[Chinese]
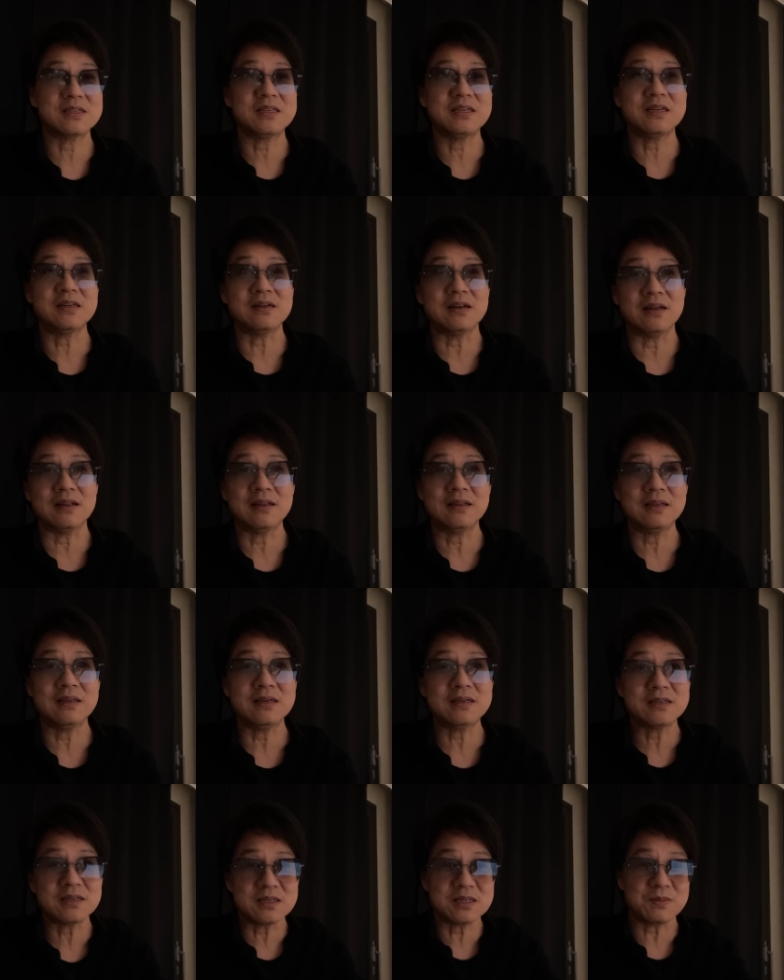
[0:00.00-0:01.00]
一个人？你
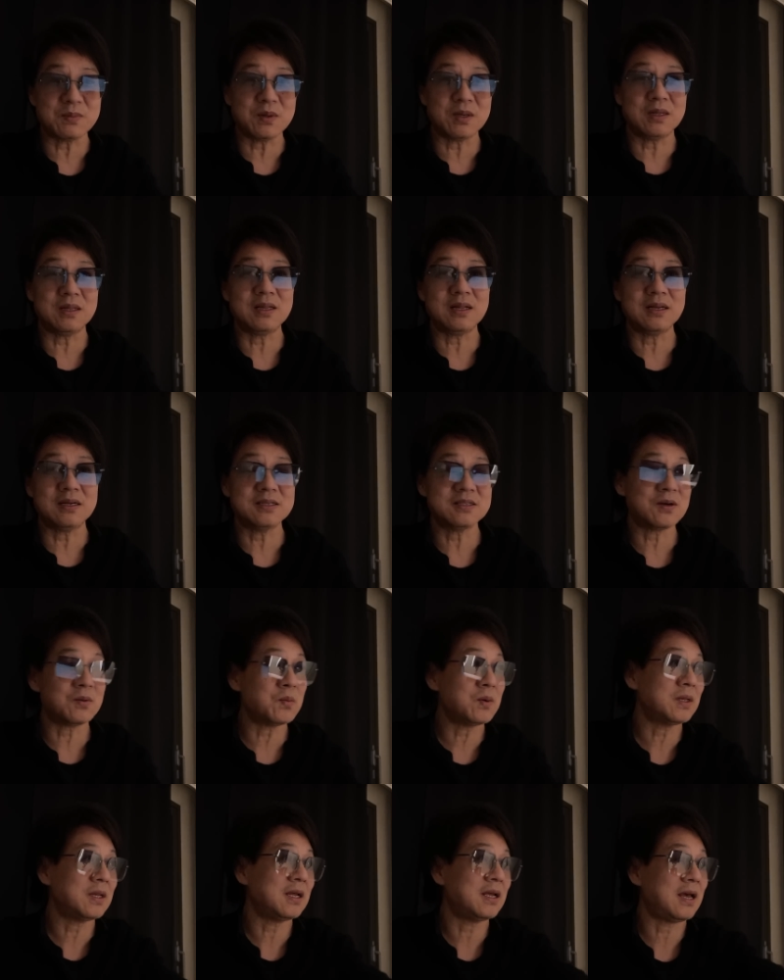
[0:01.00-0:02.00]
是个什么人呢？你在
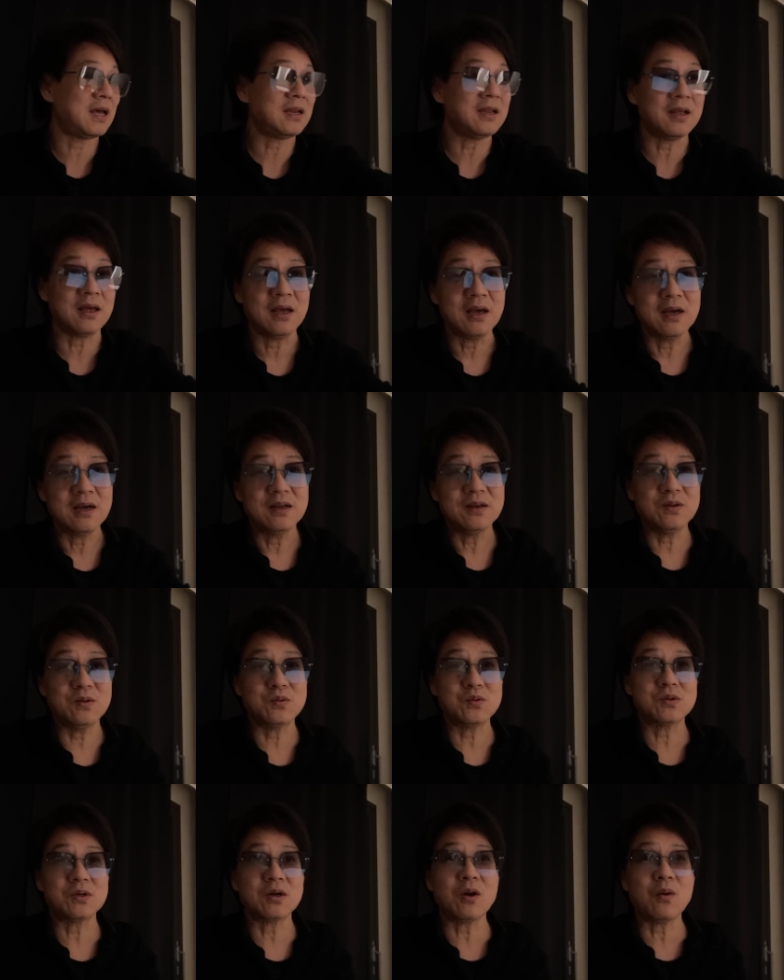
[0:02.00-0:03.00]
共产党眼里，你
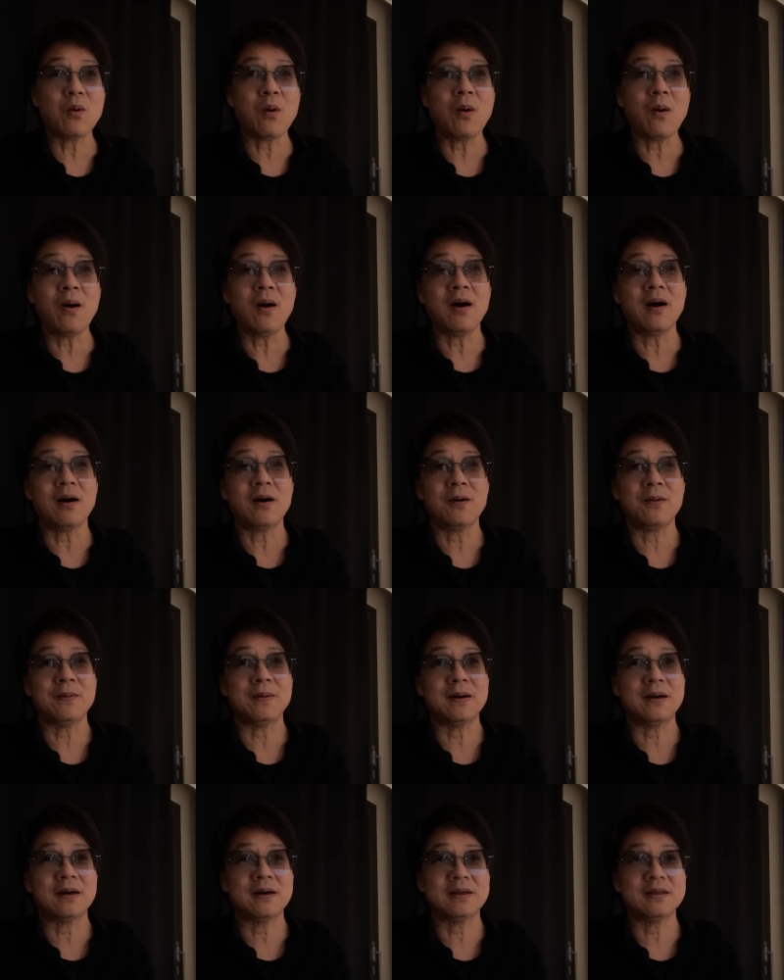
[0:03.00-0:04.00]
就是个矿，好
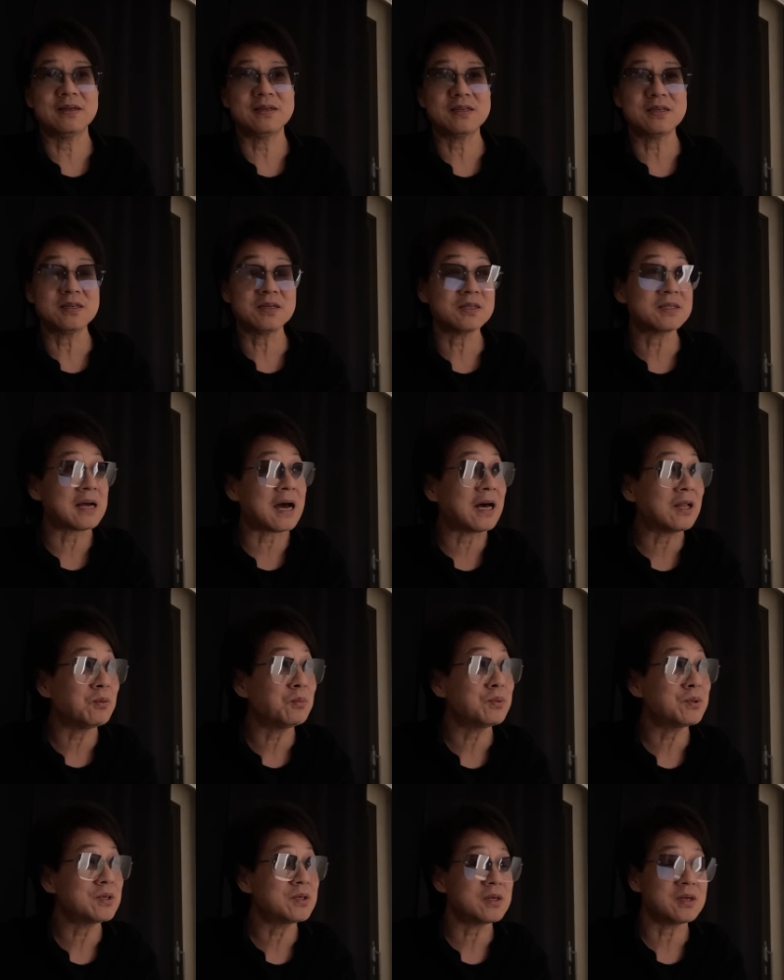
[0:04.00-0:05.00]
吧？你身上啥都
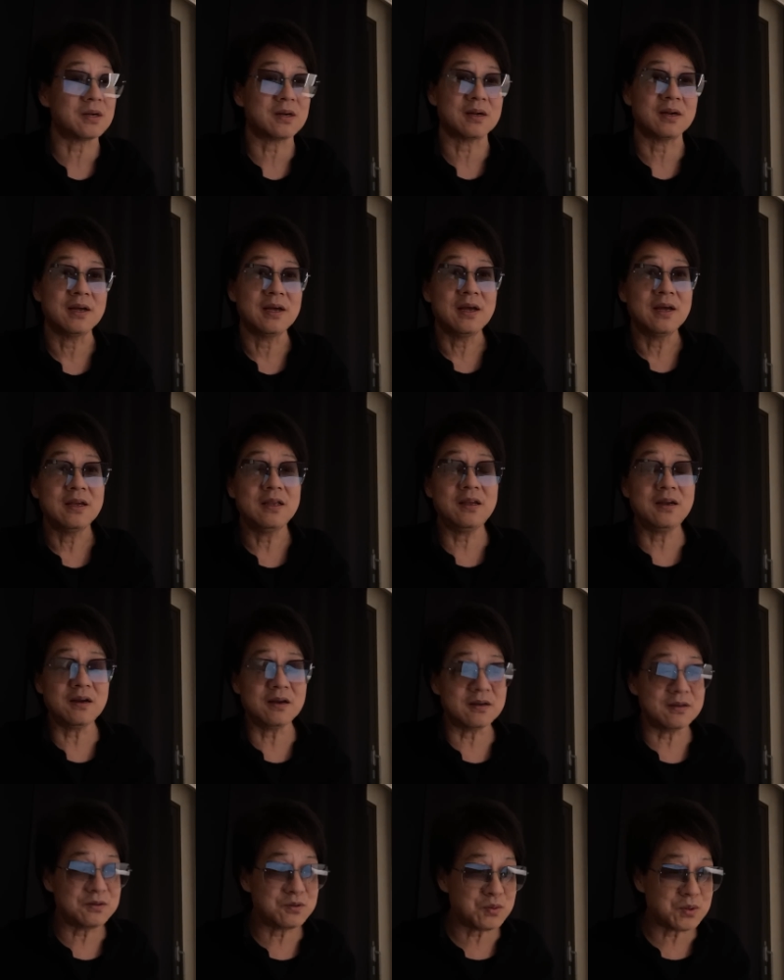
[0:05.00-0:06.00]
不是，一个
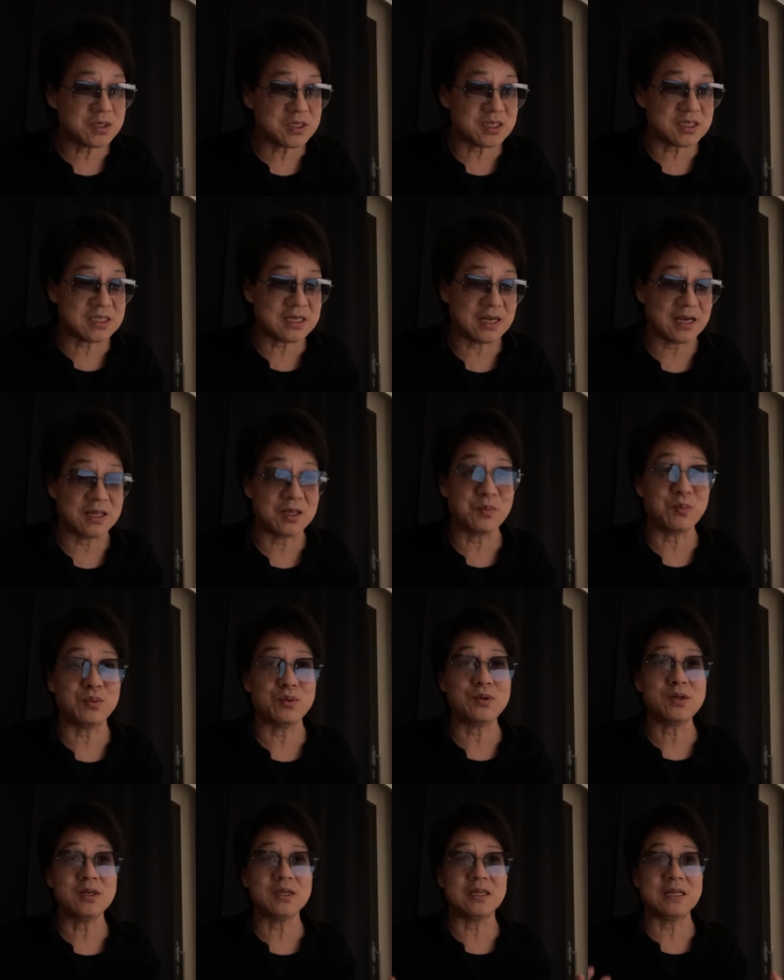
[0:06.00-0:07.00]
人最值钱的不
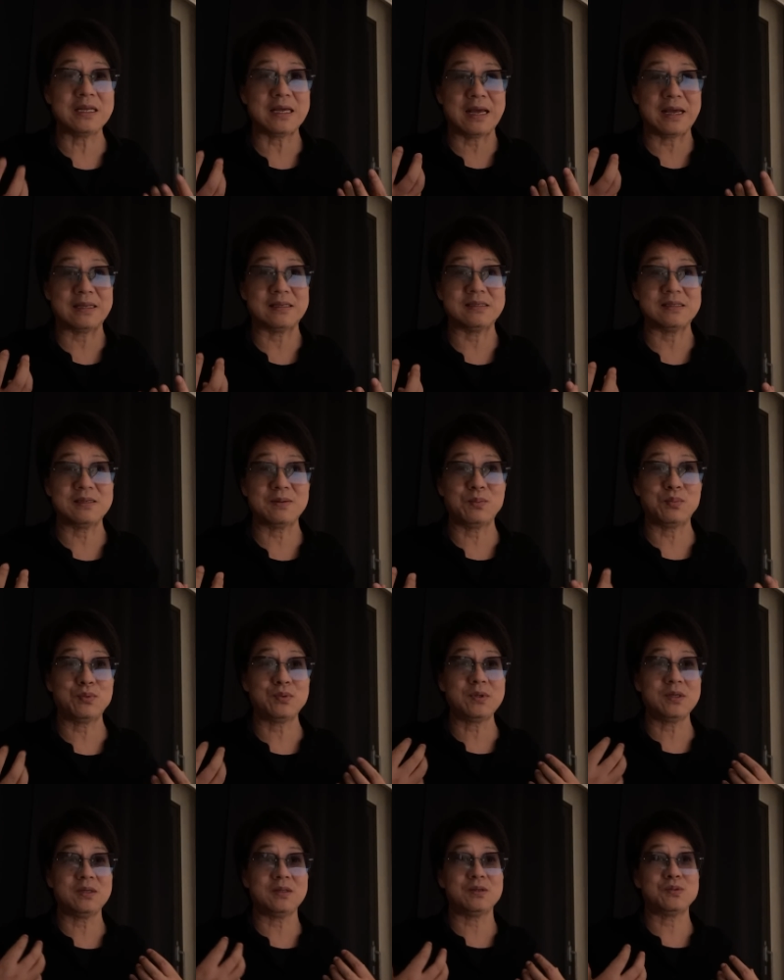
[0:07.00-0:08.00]
是你的眼睛，不
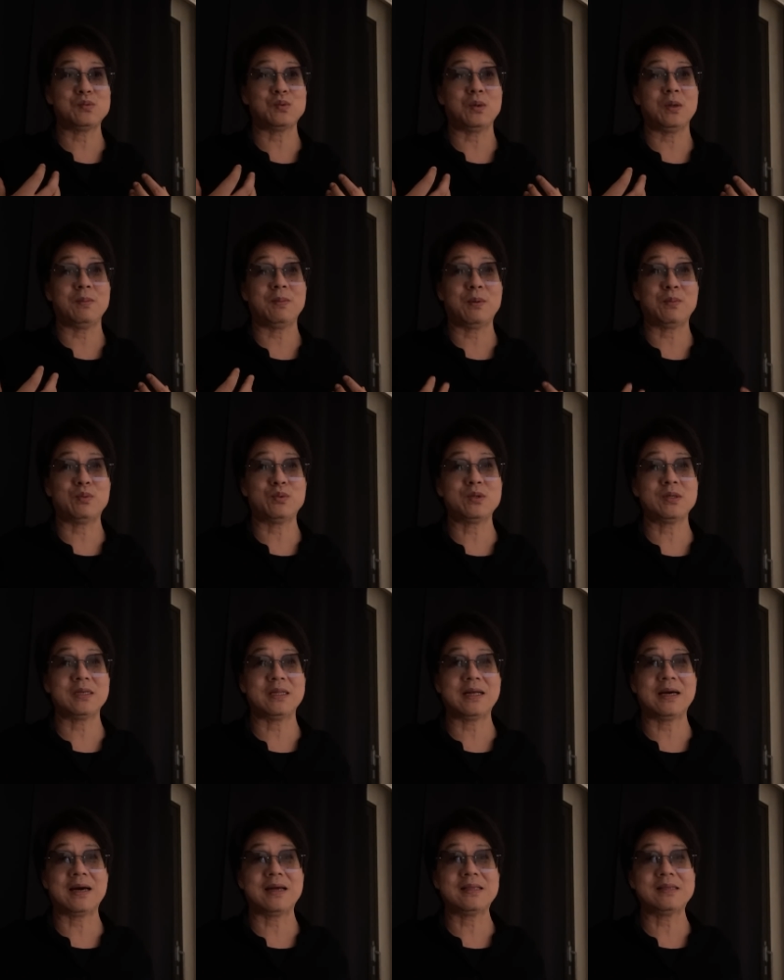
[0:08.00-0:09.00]
是你的嘴巴，不是你
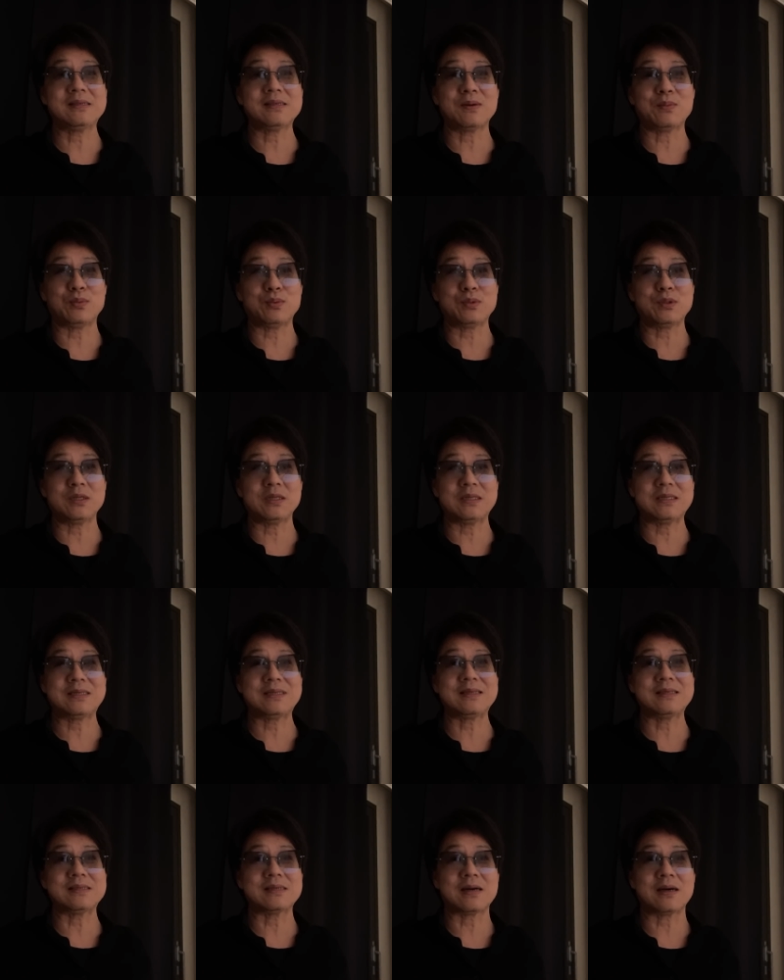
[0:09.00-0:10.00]
的肝脏，不是你的
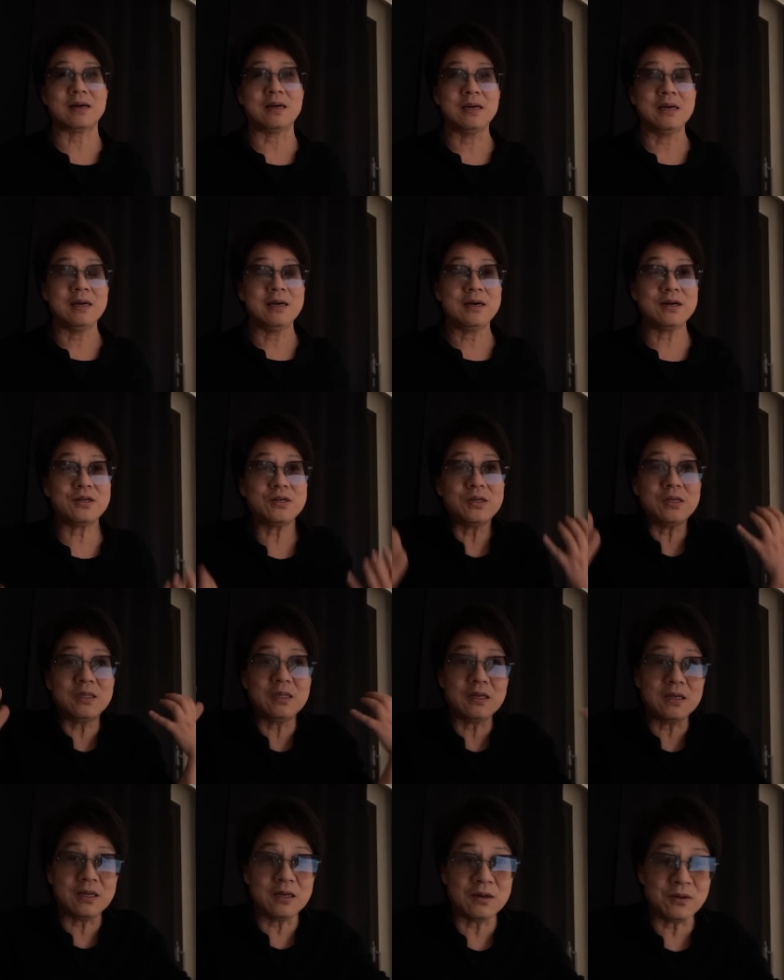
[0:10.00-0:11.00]
肾脏，而是你的
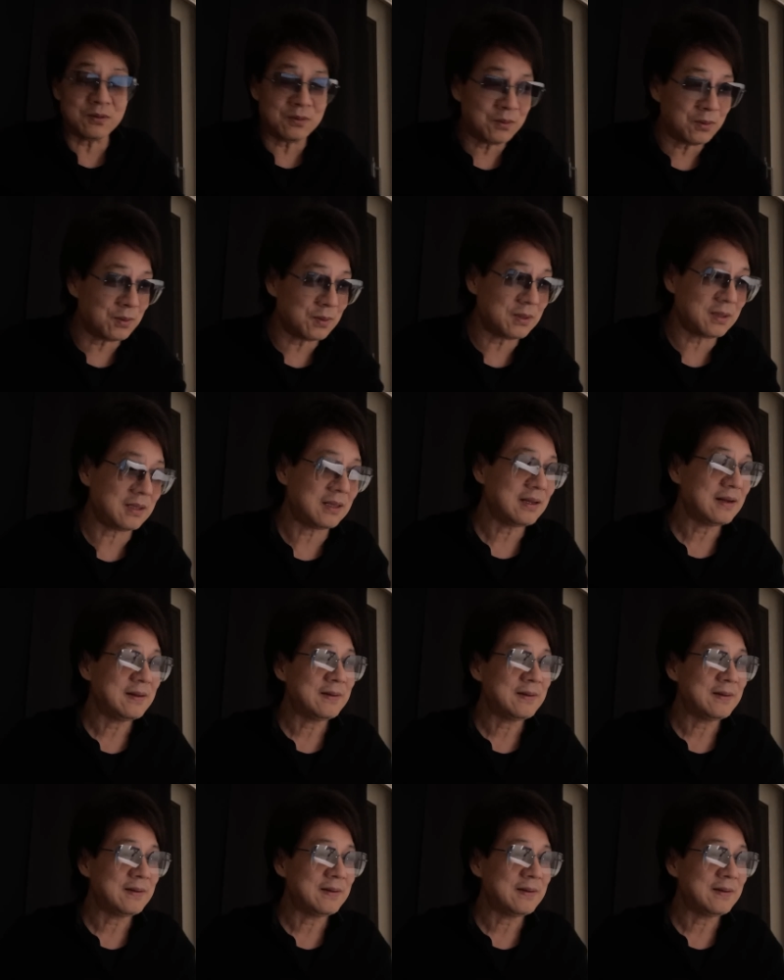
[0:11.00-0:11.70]
灵魂，